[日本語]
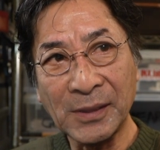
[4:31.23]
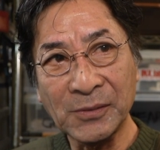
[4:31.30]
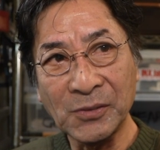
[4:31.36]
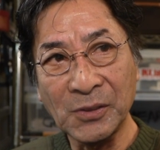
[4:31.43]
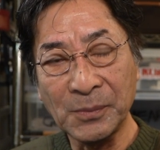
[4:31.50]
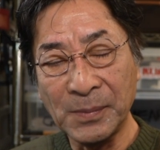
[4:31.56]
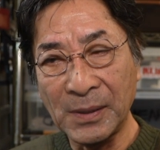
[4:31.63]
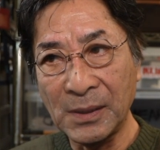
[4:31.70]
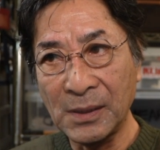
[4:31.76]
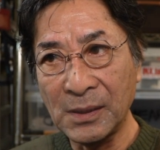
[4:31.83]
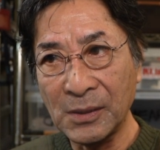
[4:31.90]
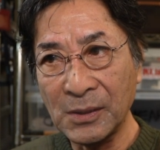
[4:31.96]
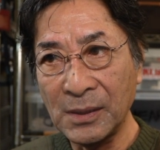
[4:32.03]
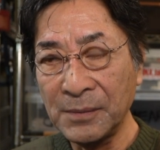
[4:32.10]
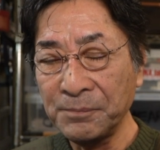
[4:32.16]
例え
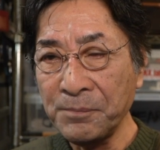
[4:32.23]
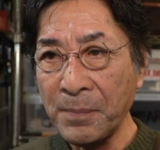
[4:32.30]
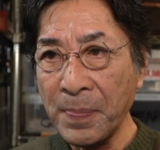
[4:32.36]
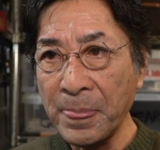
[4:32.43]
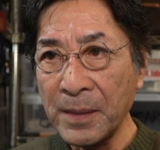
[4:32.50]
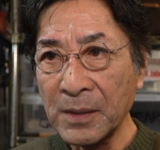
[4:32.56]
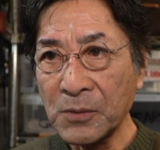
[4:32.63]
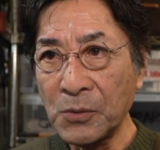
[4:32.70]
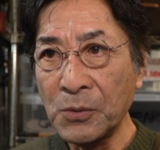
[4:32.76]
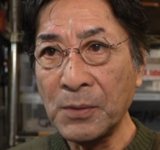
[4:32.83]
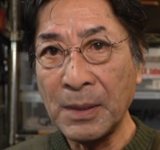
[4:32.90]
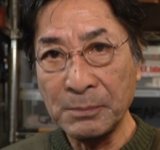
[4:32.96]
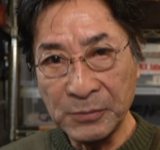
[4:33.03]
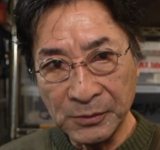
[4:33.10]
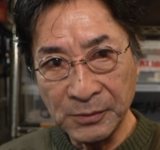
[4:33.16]
ば港
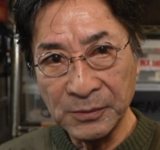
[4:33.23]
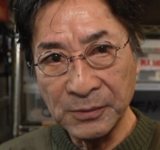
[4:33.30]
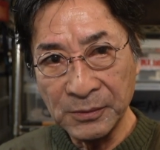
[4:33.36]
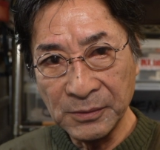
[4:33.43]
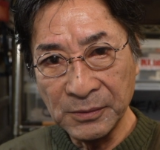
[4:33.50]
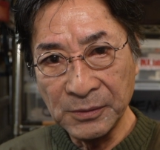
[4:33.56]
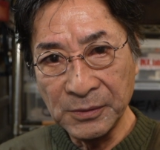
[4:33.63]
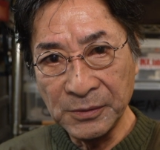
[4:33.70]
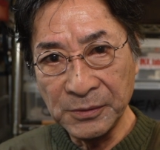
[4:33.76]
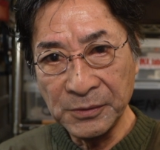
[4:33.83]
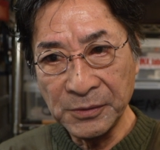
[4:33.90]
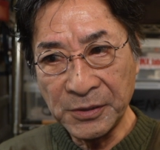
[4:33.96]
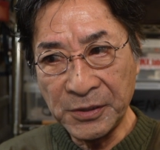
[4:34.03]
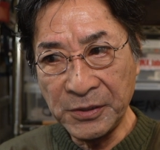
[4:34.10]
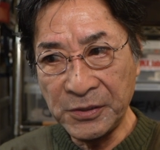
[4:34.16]
湾部、
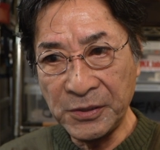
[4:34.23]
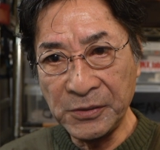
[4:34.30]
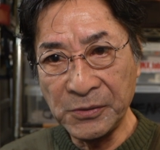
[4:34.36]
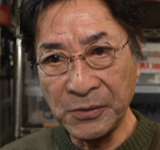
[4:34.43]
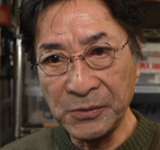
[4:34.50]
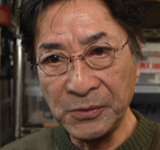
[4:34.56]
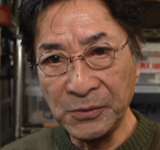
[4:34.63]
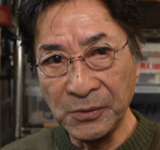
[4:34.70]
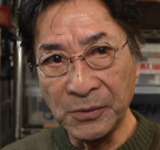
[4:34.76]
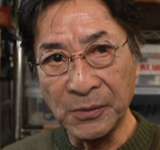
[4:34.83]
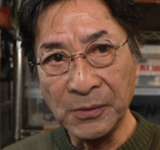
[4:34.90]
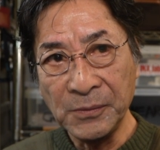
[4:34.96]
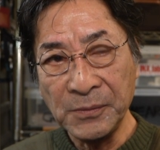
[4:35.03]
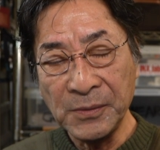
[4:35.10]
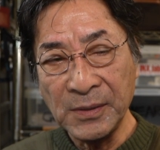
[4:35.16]
え岸沿いの